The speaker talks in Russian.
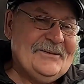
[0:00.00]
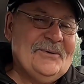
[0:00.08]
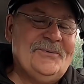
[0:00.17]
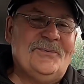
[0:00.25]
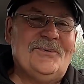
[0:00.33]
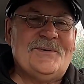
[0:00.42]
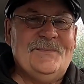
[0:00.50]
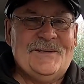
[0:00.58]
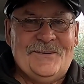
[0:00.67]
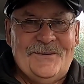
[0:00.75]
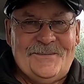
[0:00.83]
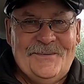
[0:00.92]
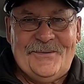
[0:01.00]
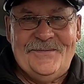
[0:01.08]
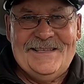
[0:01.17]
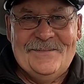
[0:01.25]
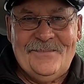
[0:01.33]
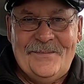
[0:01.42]
Ну тут уж мы со смеху
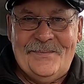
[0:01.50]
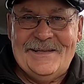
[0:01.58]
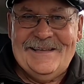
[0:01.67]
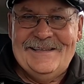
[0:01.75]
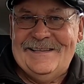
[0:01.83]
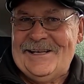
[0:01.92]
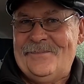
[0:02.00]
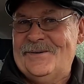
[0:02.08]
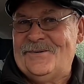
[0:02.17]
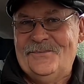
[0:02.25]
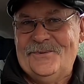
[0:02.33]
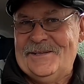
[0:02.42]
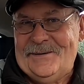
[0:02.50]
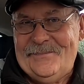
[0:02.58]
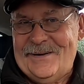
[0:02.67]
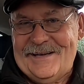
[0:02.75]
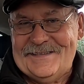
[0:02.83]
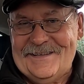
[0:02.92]
все попадали, так почему-то нам
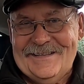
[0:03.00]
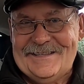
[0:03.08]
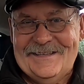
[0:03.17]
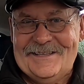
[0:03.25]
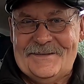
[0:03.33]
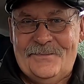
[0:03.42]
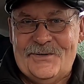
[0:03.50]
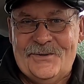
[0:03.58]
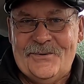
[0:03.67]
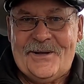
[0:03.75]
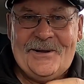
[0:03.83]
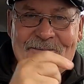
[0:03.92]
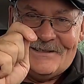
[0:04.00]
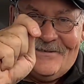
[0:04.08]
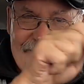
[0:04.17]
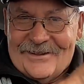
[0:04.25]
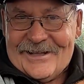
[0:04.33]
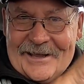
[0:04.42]
показалось это смешно, как он
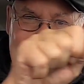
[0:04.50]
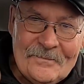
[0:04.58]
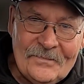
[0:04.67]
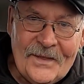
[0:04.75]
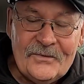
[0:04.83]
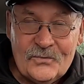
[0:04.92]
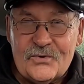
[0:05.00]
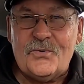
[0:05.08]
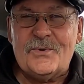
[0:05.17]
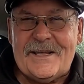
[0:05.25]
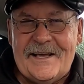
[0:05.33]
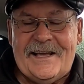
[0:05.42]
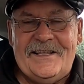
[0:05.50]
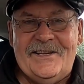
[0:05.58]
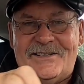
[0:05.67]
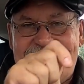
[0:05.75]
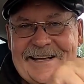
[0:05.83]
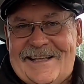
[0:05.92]
с вилкой. Ну, шуткой,
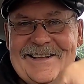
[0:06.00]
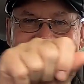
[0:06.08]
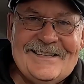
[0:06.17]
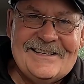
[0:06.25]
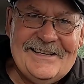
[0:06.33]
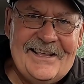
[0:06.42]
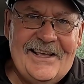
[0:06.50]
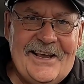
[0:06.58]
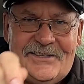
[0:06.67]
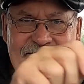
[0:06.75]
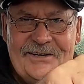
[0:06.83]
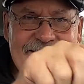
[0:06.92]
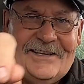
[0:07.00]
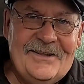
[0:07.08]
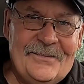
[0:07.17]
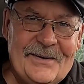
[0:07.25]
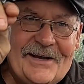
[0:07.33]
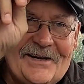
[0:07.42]
конечно, гонялся за ящерицей,
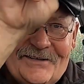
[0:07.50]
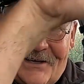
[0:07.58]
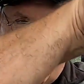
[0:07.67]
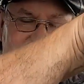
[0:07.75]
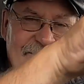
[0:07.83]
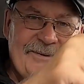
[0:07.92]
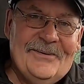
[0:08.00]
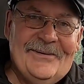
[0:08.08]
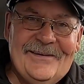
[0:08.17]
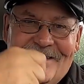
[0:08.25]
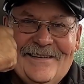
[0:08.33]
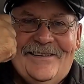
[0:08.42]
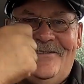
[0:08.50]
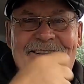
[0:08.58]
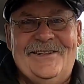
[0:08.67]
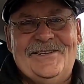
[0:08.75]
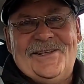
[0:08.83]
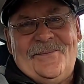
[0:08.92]
типа как сейчас он ее
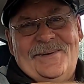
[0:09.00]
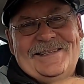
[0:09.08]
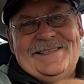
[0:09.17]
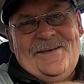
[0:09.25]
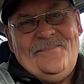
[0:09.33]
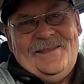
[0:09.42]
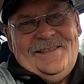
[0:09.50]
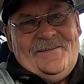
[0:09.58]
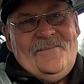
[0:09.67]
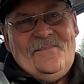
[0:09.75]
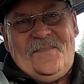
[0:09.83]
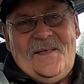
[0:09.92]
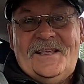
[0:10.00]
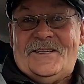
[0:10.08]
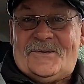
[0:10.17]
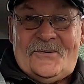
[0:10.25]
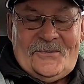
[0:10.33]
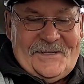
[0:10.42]
вилочкой подцепит и
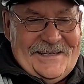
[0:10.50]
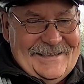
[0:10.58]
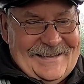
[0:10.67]
скушает.